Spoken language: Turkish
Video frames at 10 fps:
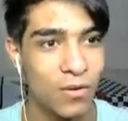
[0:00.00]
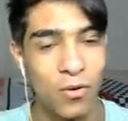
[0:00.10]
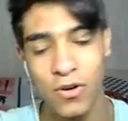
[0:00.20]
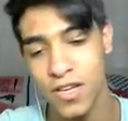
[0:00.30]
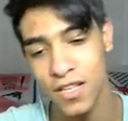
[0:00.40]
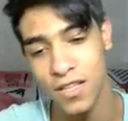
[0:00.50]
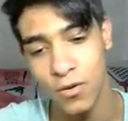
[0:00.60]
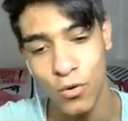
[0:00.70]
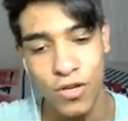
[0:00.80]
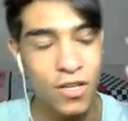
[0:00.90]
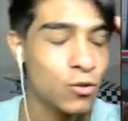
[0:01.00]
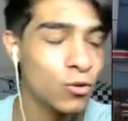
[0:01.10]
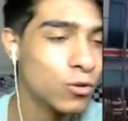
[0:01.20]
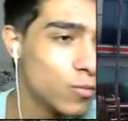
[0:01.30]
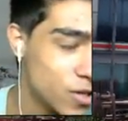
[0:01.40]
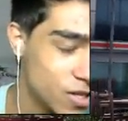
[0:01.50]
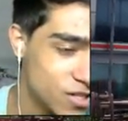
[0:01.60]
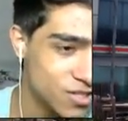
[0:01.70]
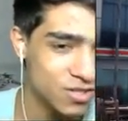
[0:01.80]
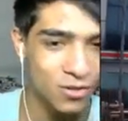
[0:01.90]
17 17 olduğumu
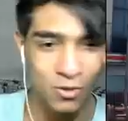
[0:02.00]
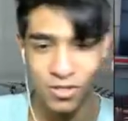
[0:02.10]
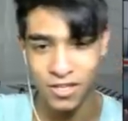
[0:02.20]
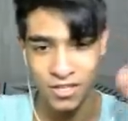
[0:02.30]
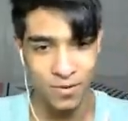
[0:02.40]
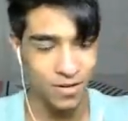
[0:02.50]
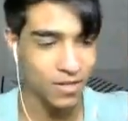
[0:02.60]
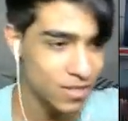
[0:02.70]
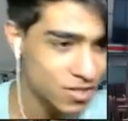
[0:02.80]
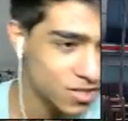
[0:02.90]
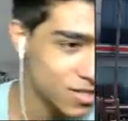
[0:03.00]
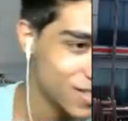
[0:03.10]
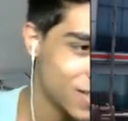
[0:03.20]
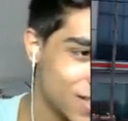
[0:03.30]
ikincisini göstereceğim arkadaşlar.